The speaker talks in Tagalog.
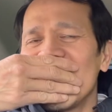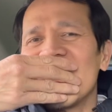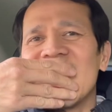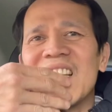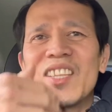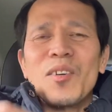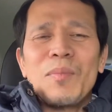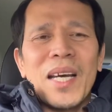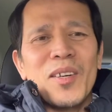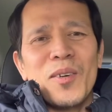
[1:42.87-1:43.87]
na dito
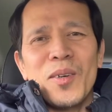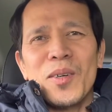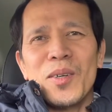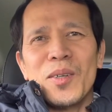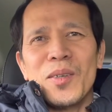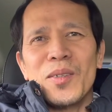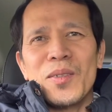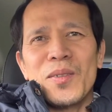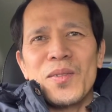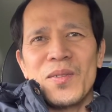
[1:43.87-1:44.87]
pero
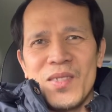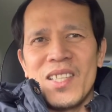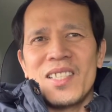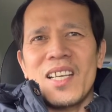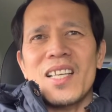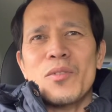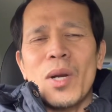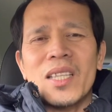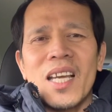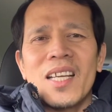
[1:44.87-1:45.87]
sa
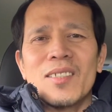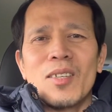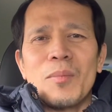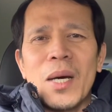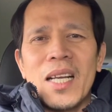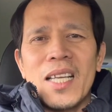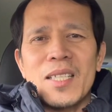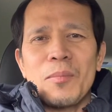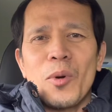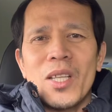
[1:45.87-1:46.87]
kaswertehan ko naman
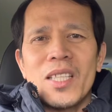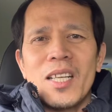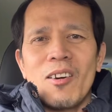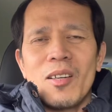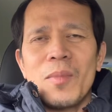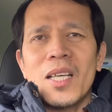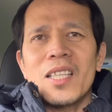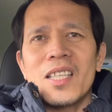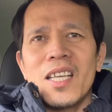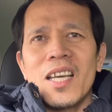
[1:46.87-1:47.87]
natsyempohan din ako na
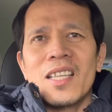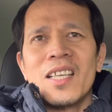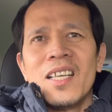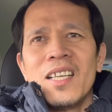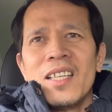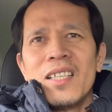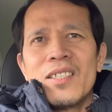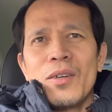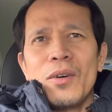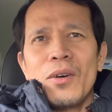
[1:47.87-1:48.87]
magtitikit
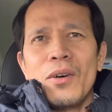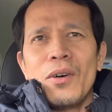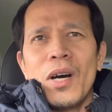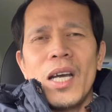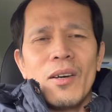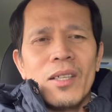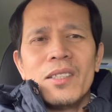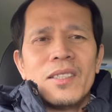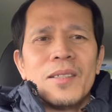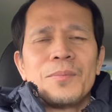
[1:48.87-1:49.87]
so
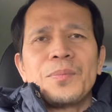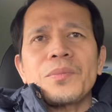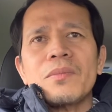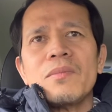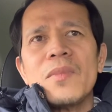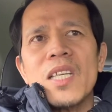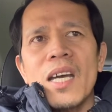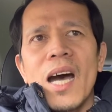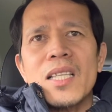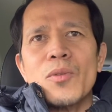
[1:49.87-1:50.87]
ayon
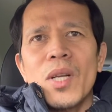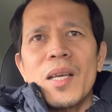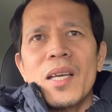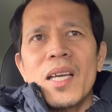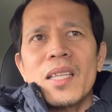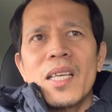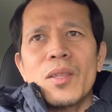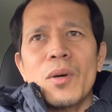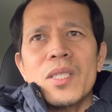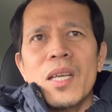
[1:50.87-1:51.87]
Actually, dito
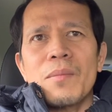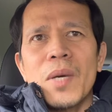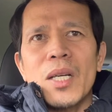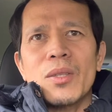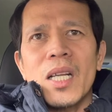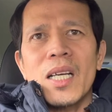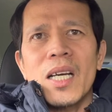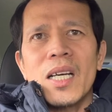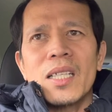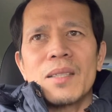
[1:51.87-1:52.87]
kasi meron
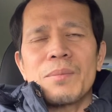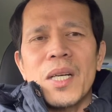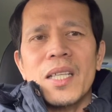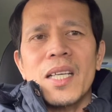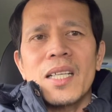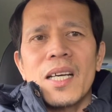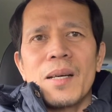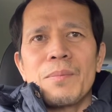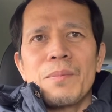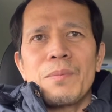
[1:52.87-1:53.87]
talagang parking na
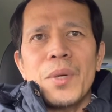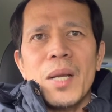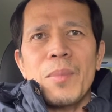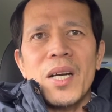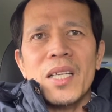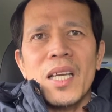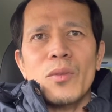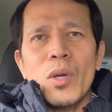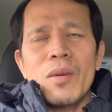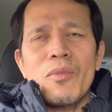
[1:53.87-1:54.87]
free parking
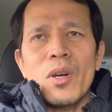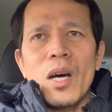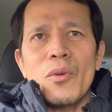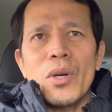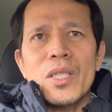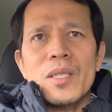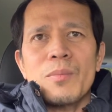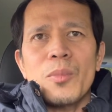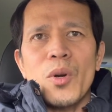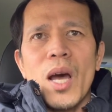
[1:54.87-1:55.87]
24 hours,
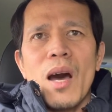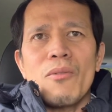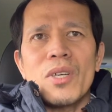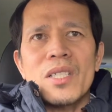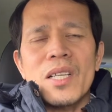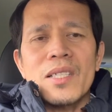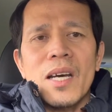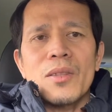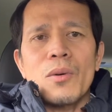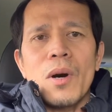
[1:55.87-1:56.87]
4 hours at
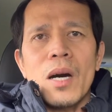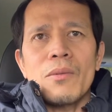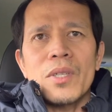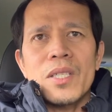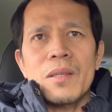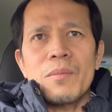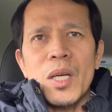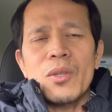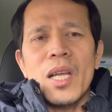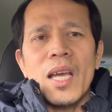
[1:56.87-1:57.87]
saka 2 hours.
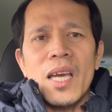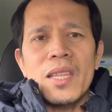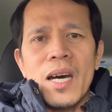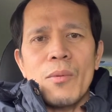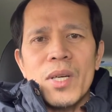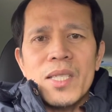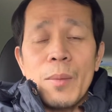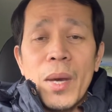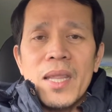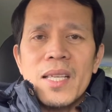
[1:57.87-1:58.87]
Meron ding 8 hours
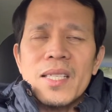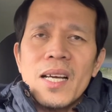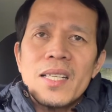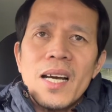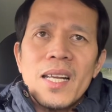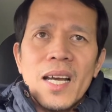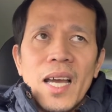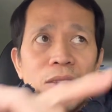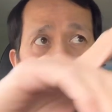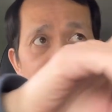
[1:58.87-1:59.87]
depende sa nakalagay
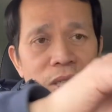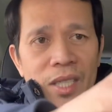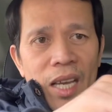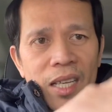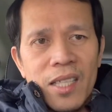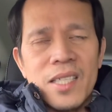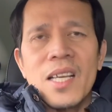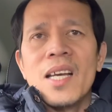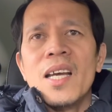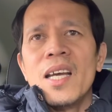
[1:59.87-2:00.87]
doon sa signage
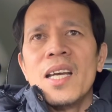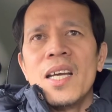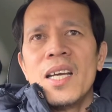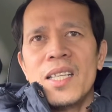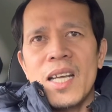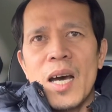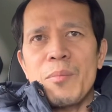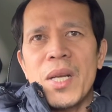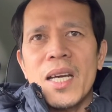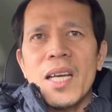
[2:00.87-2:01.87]
na
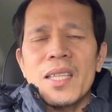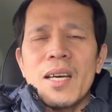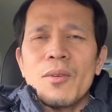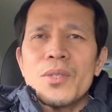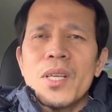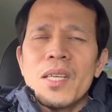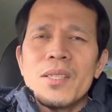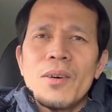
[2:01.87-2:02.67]
pinakita ko sa inyo